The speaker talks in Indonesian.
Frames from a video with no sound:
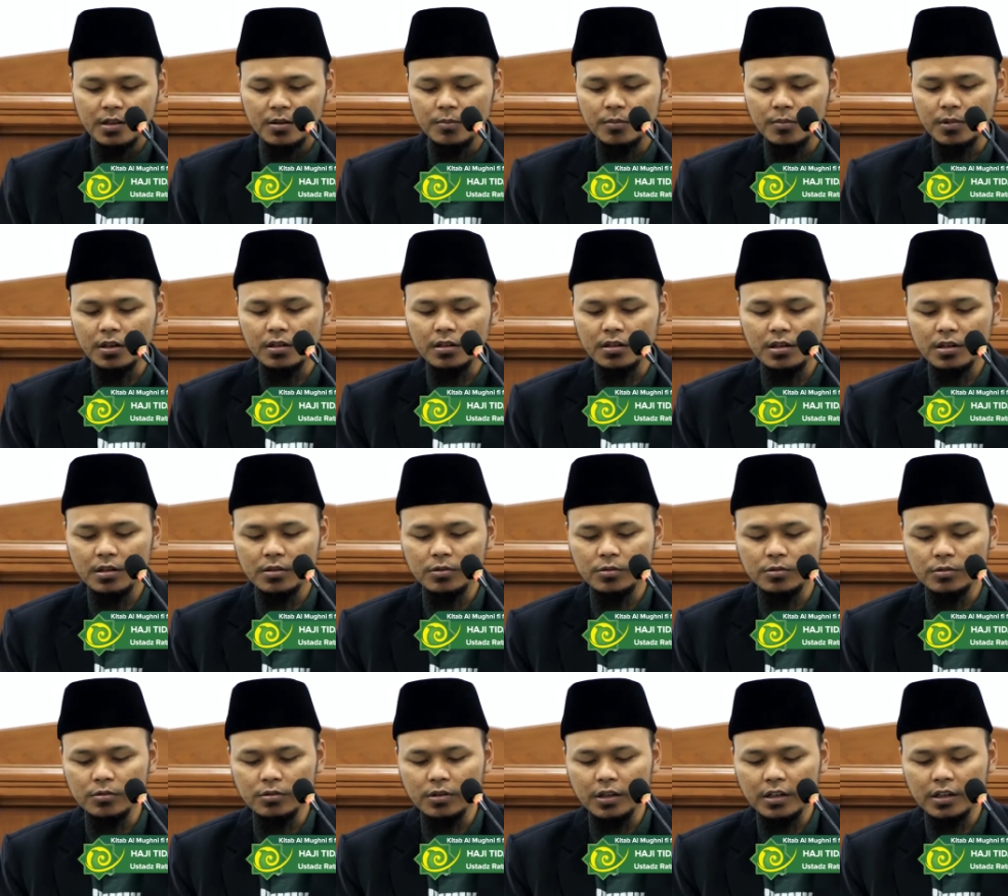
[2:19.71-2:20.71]

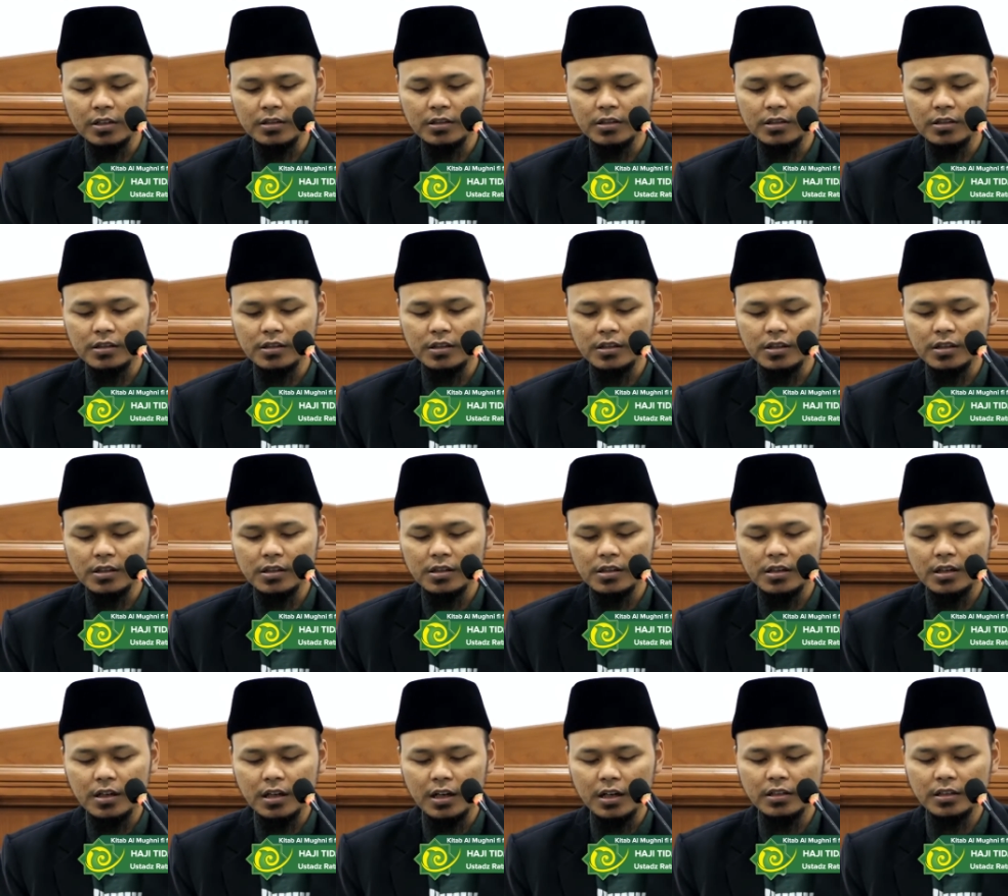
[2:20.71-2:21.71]
Maknahu artinya
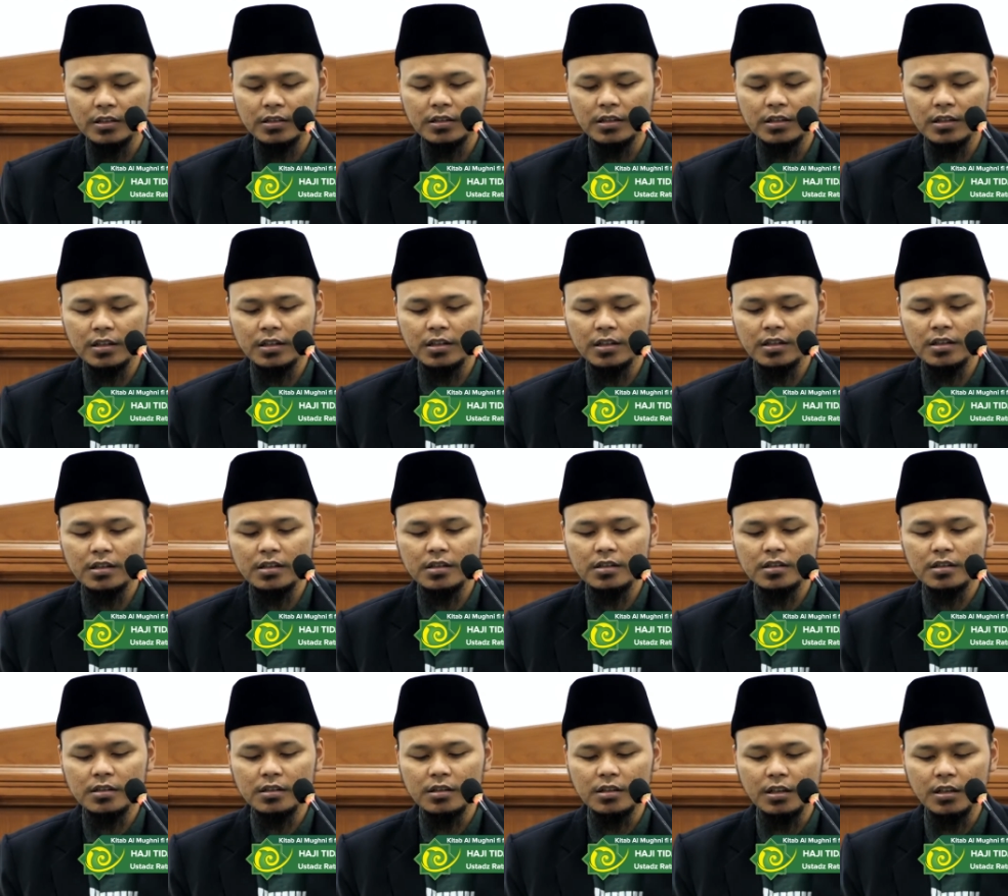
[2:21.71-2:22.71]
annaha
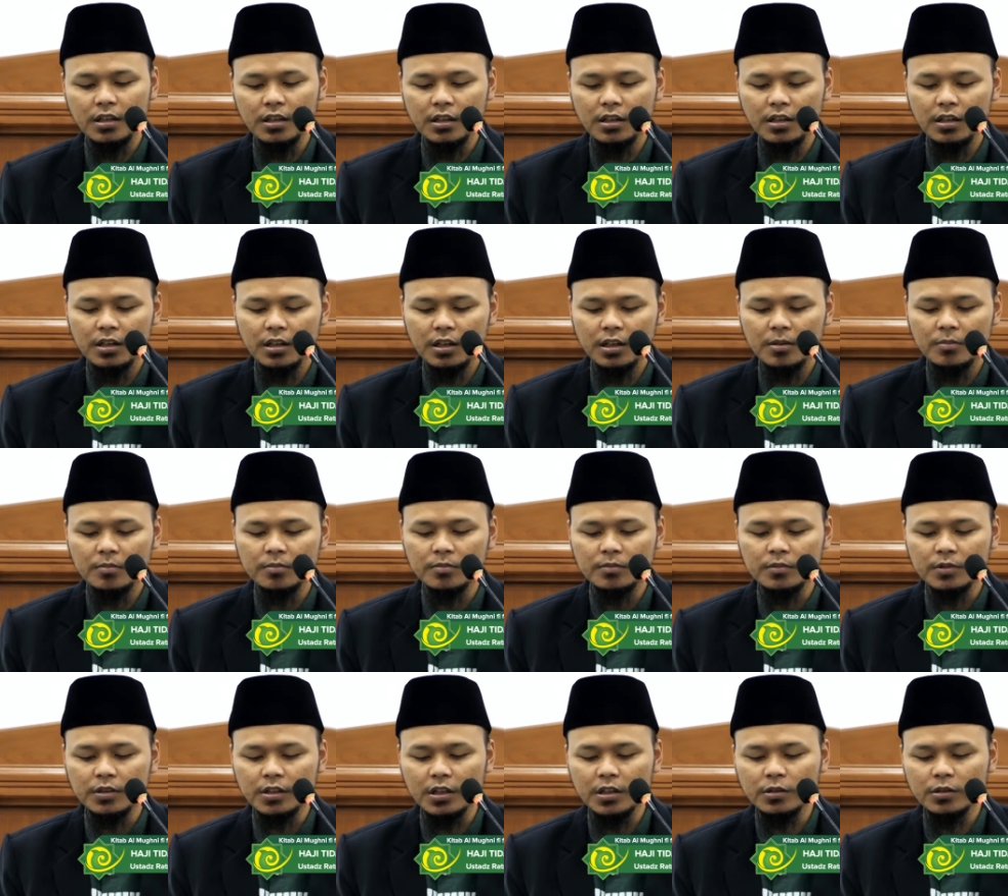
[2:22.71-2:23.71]

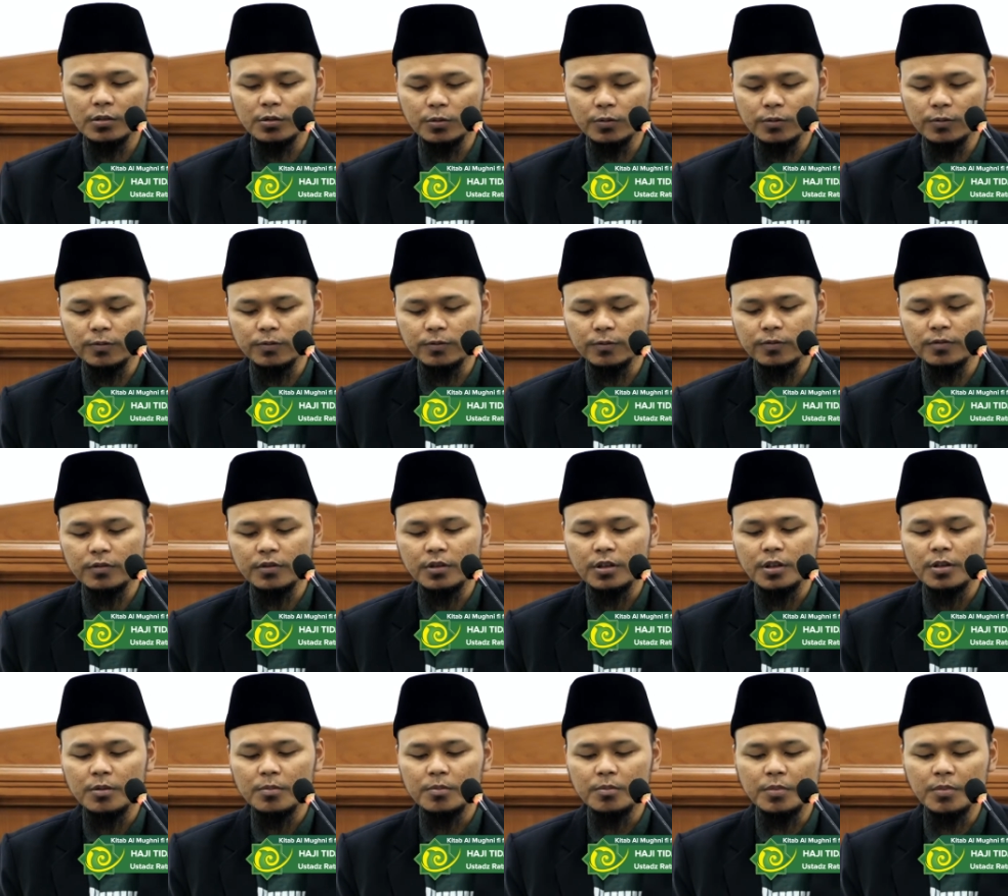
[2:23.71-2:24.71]
illam tatuf
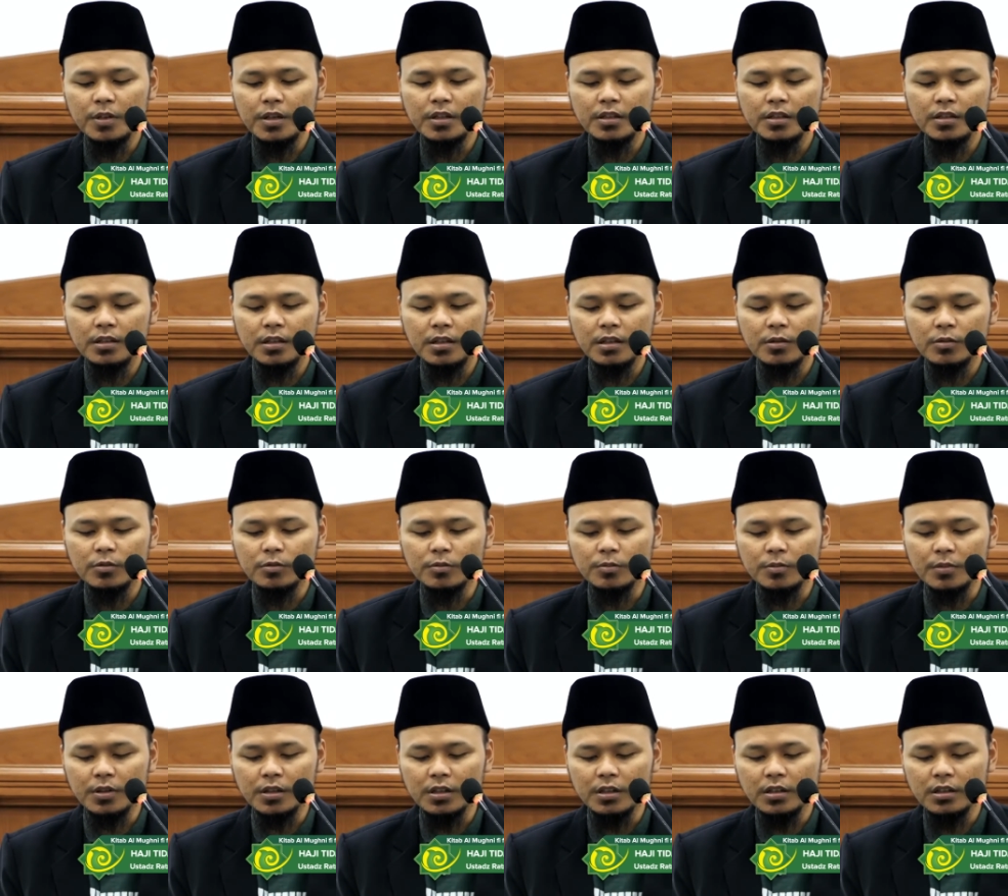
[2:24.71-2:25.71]

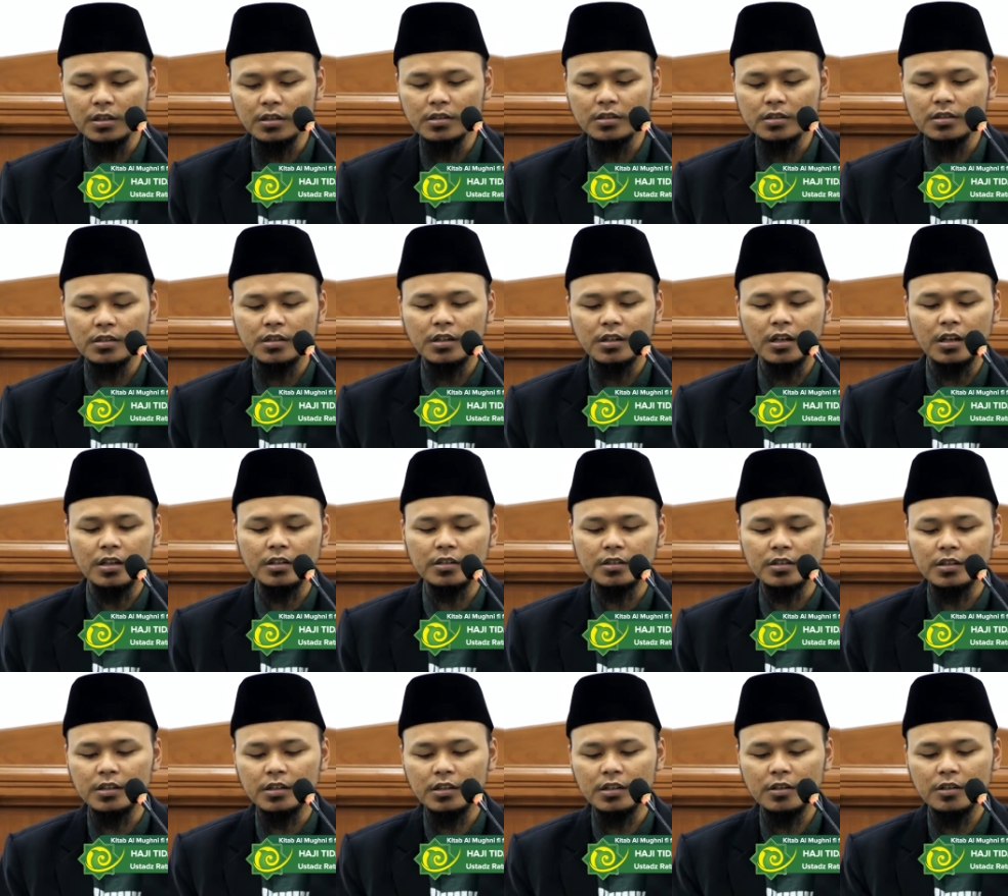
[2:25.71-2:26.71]
bainahuma
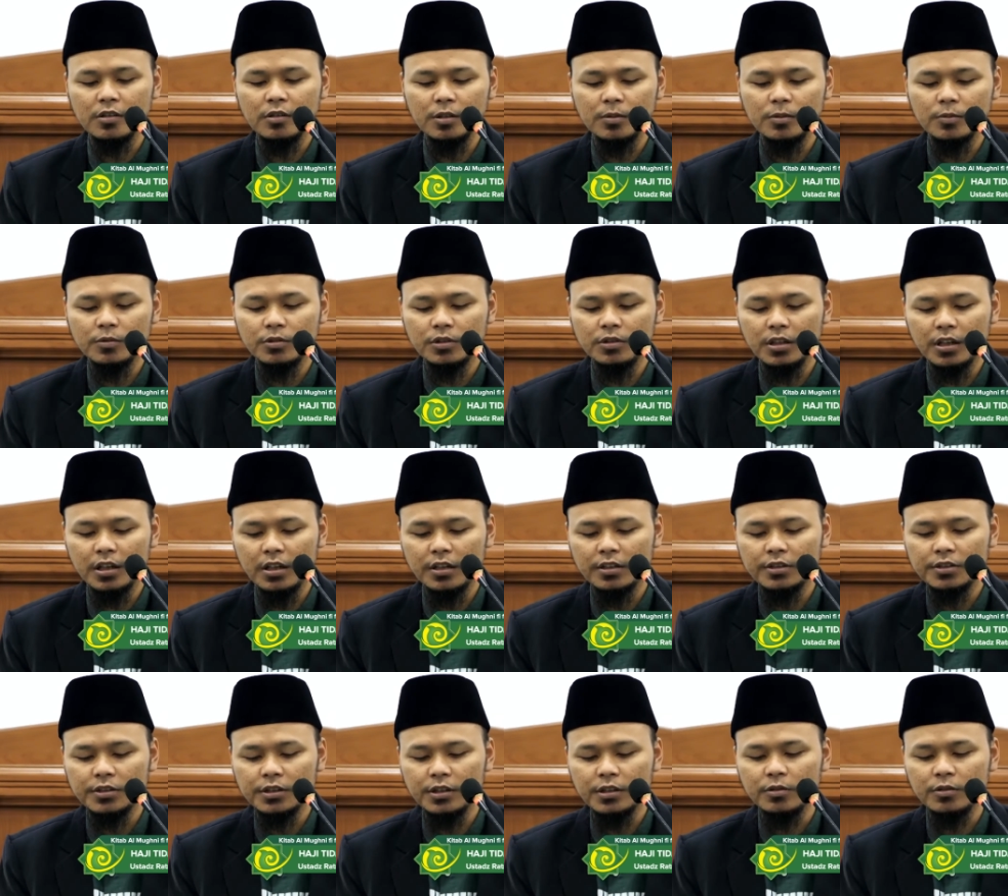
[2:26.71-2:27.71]
artinya kalau ibunda
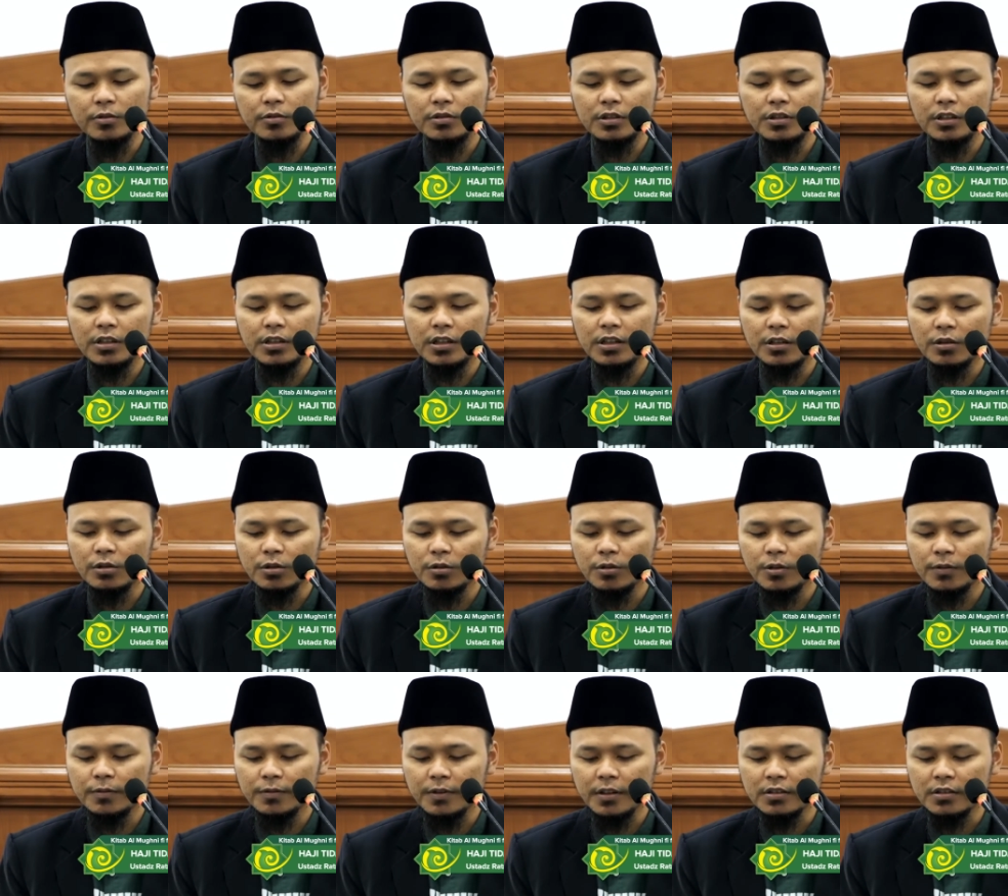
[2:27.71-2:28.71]
Aisyah itu tidak
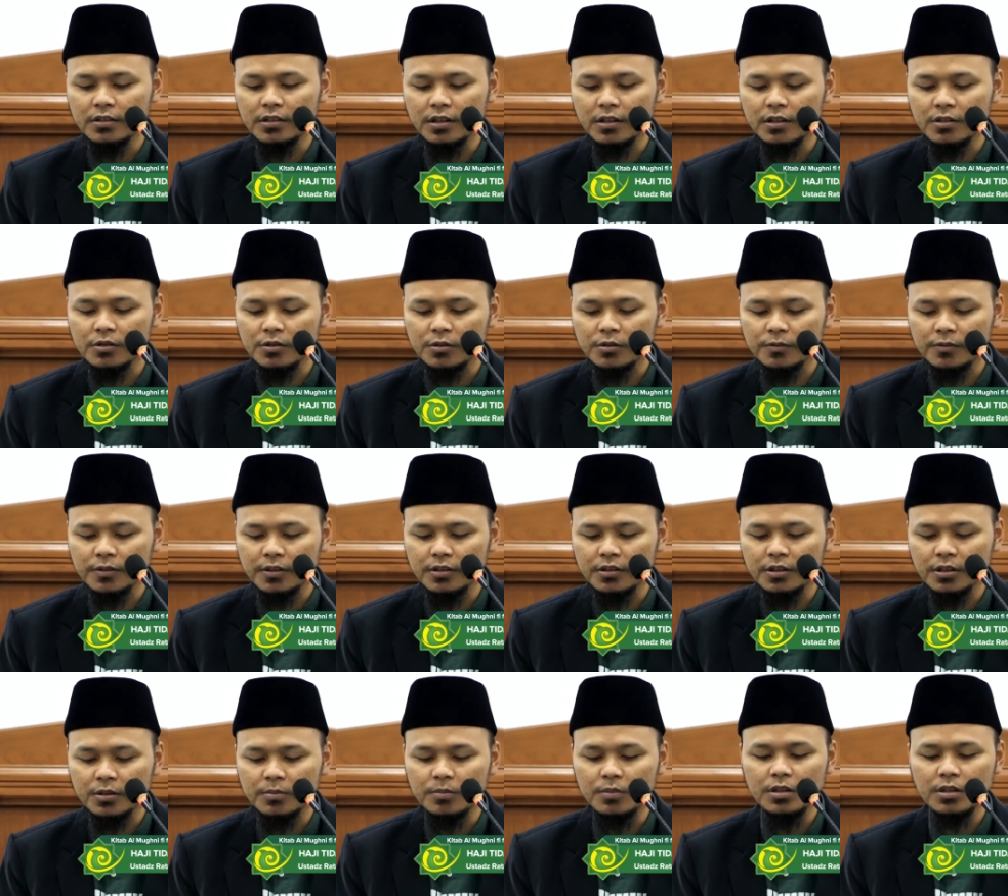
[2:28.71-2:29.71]
tawaf antara Sofa
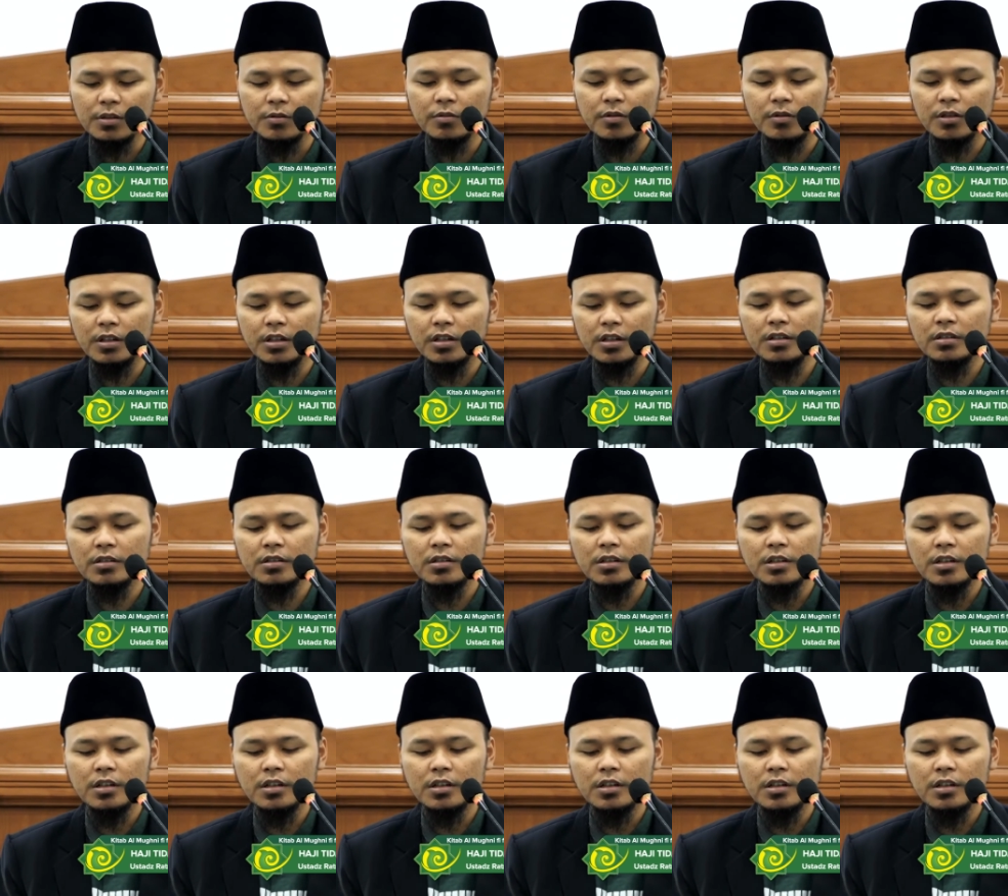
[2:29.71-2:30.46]
dan Marwa